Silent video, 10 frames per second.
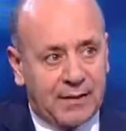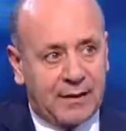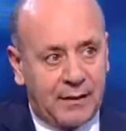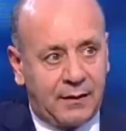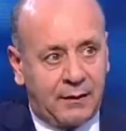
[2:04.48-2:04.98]

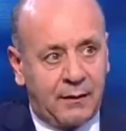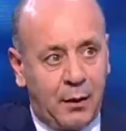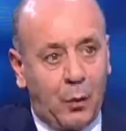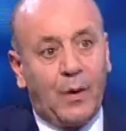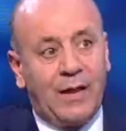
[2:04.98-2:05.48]
سادر
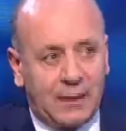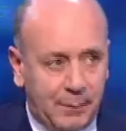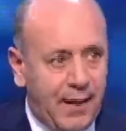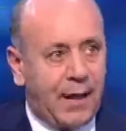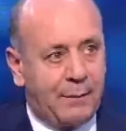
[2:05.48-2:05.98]
واللي
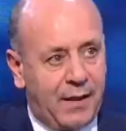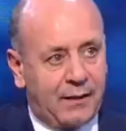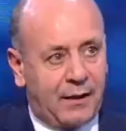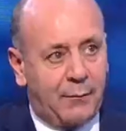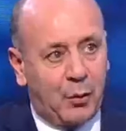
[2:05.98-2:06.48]
تباهى
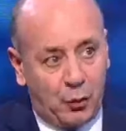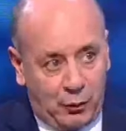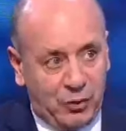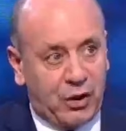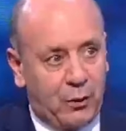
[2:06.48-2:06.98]
بهذا
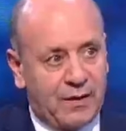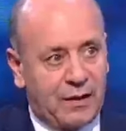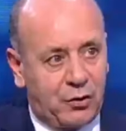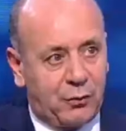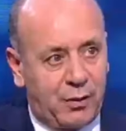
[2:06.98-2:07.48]
الموضوع مش
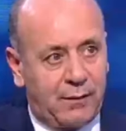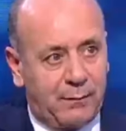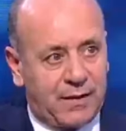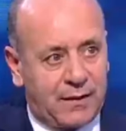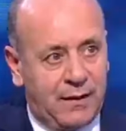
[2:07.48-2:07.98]
الوزير جبران
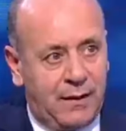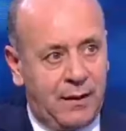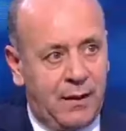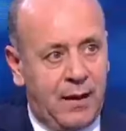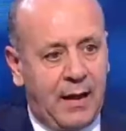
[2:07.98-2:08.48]
باسيل
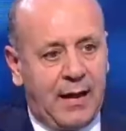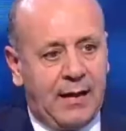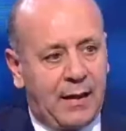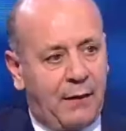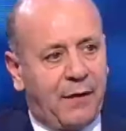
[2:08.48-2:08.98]

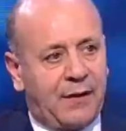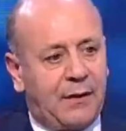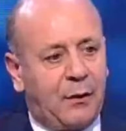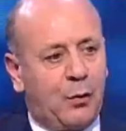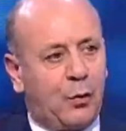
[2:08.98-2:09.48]
اللي
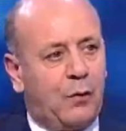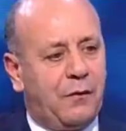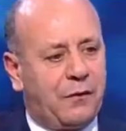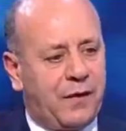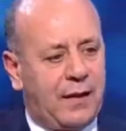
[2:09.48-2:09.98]
رفض انه
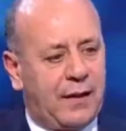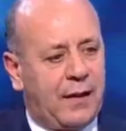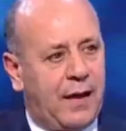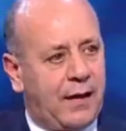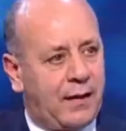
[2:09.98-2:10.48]
يكون في
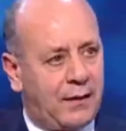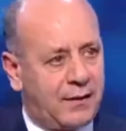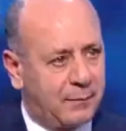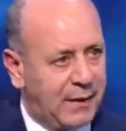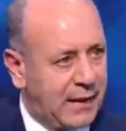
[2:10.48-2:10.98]
هيئه
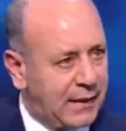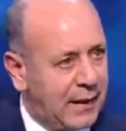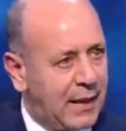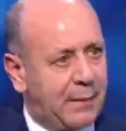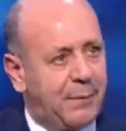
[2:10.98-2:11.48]
ناظمه
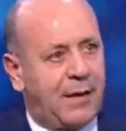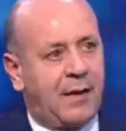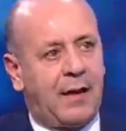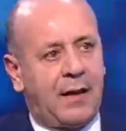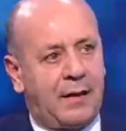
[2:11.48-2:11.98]

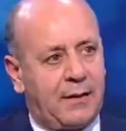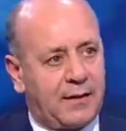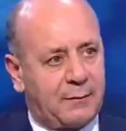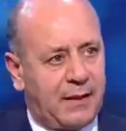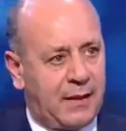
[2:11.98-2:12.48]
للكهرباء، هيئه
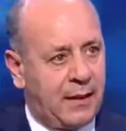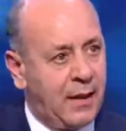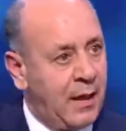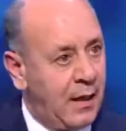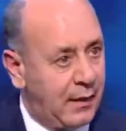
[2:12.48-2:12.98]
ناظمه
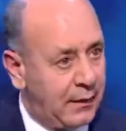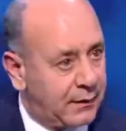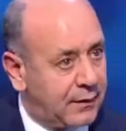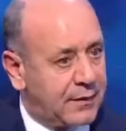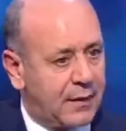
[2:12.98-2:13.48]

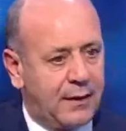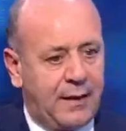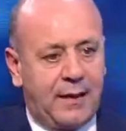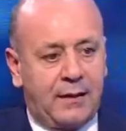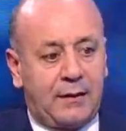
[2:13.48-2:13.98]

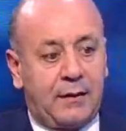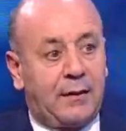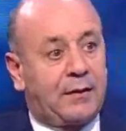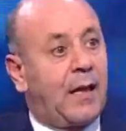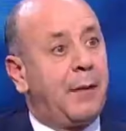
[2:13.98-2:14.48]
للاتصالات،
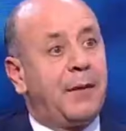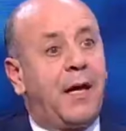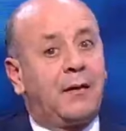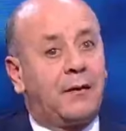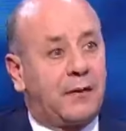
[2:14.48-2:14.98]
آه، طلب
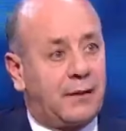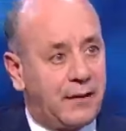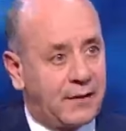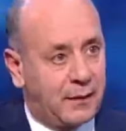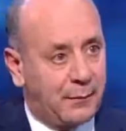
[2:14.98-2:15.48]
اعاده
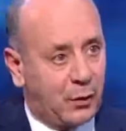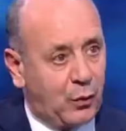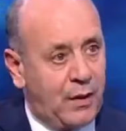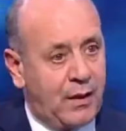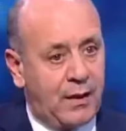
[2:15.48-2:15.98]
النظر
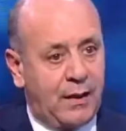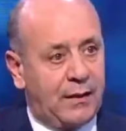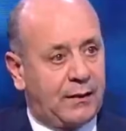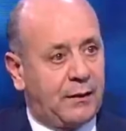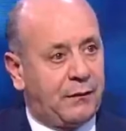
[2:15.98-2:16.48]
بكل
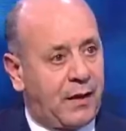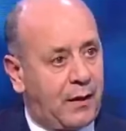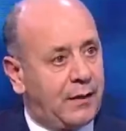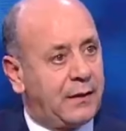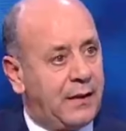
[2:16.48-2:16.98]

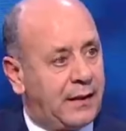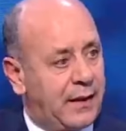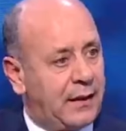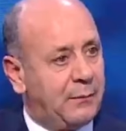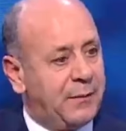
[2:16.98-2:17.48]
الاتفاقات اللي
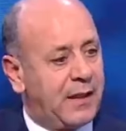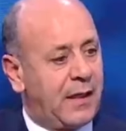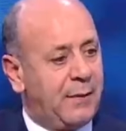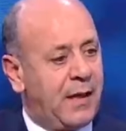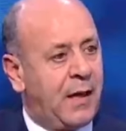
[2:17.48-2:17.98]
كان لبنان
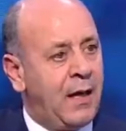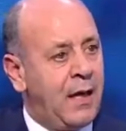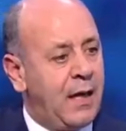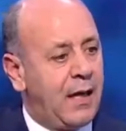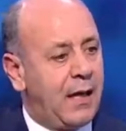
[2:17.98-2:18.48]
عملها
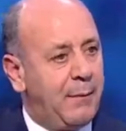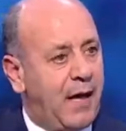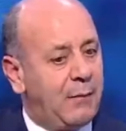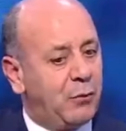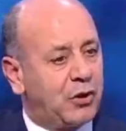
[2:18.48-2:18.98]
آه،
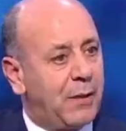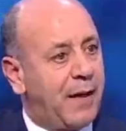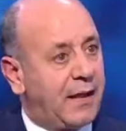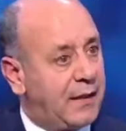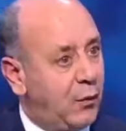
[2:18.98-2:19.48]
مع
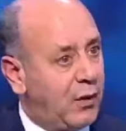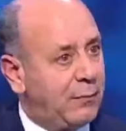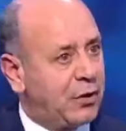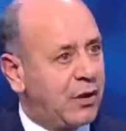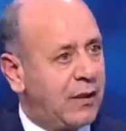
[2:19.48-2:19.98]
المجتمع الدولي
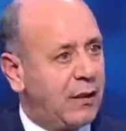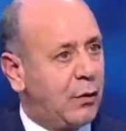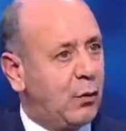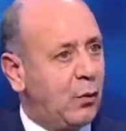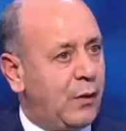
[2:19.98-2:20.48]
مشان
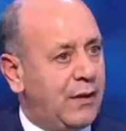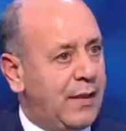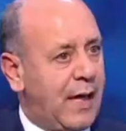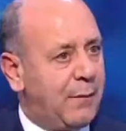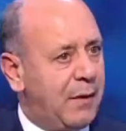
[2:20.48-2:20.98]
انه
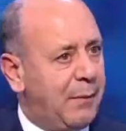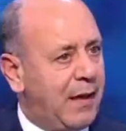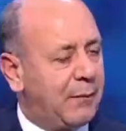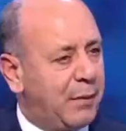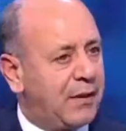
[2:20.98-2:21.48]
ينعم
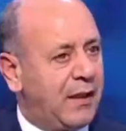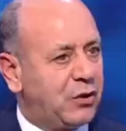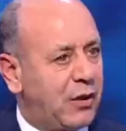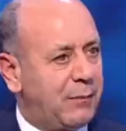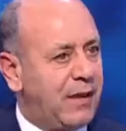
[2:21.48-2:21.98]
البلد ب
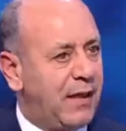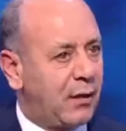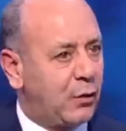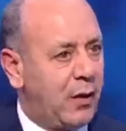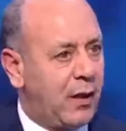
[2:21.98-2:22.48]
12
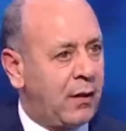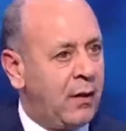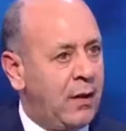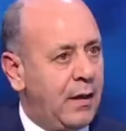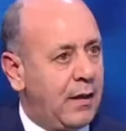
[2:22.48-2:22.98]
مليار دولار،
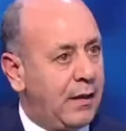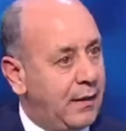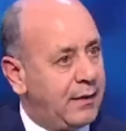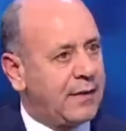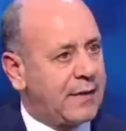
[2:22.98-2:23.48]
آه،
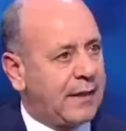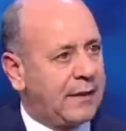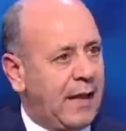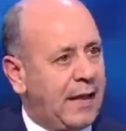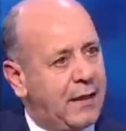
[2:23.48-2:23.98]
قدر
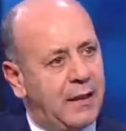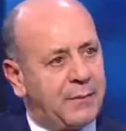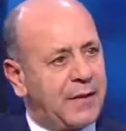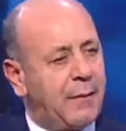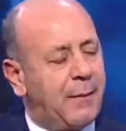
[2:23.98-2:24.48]
سعد الحريري
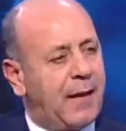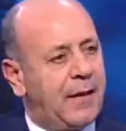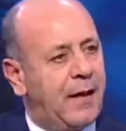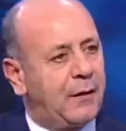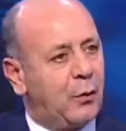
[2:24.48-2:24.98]
بسبب
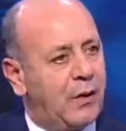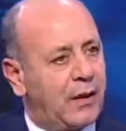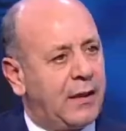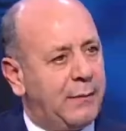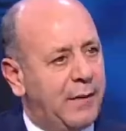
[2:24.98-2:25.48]
علاقاته
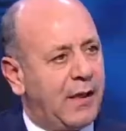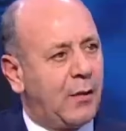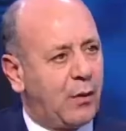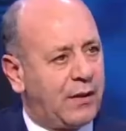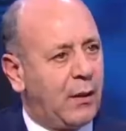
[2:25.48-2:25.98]

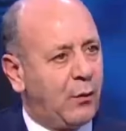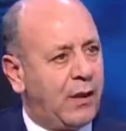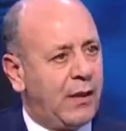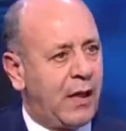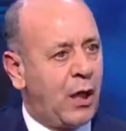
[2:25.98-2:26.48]
الاقليميه
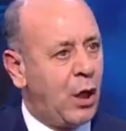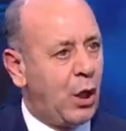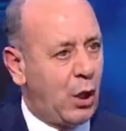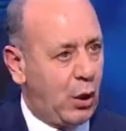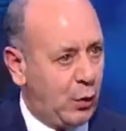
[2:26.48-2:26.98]
والدوليه
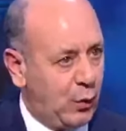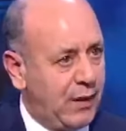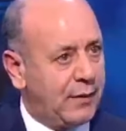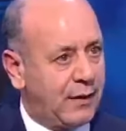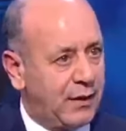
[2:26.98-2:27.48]
انه
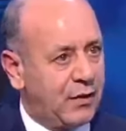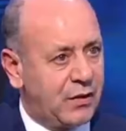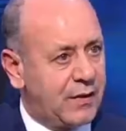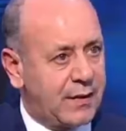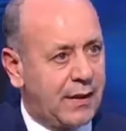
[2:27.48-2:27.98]
يقدر
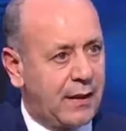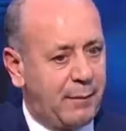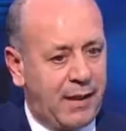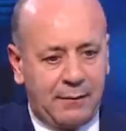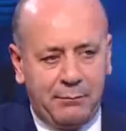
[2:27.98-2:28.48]
ينجزها
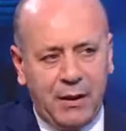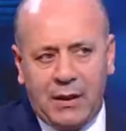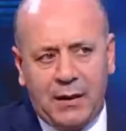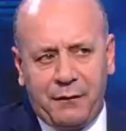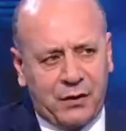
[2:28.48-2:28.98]
للبلد، مين
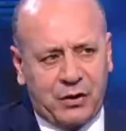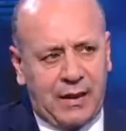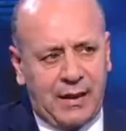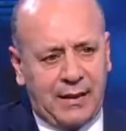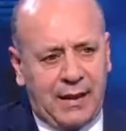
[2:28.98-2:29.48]
اللي
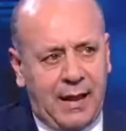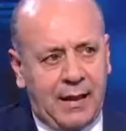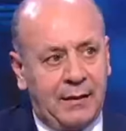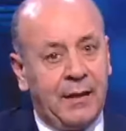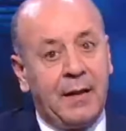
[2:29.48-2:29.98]
فشل هذا
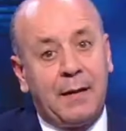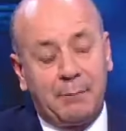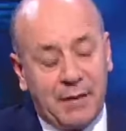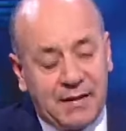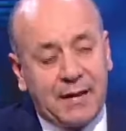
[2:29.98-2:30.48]
العهد؟
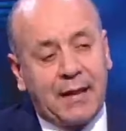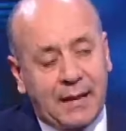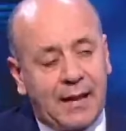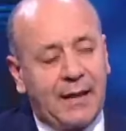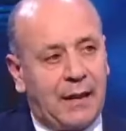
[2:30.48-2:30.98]

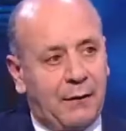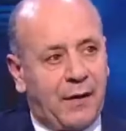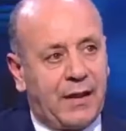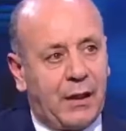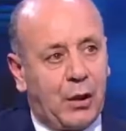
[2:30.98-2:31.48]
بيتذكر هذا
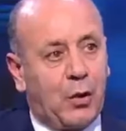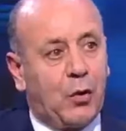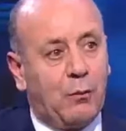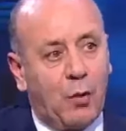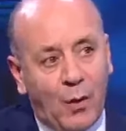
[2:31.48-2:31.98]
الفريق
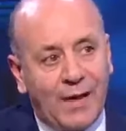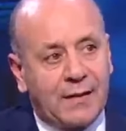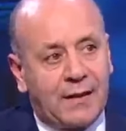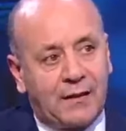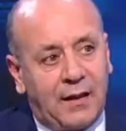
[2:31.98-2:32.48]
انه
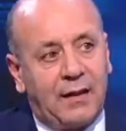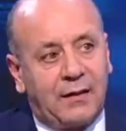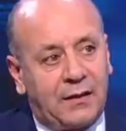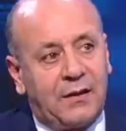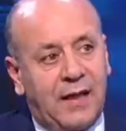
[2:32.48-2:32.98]
موازنه ظلت
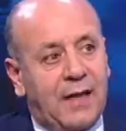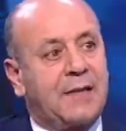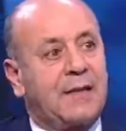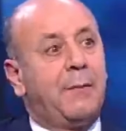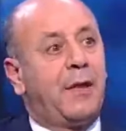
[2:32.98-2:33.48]
تندرس
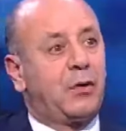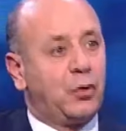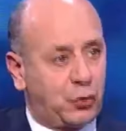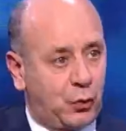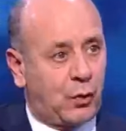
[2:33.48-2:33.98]
سبعة
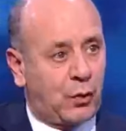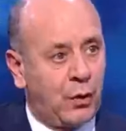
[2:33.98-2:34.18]
اشهر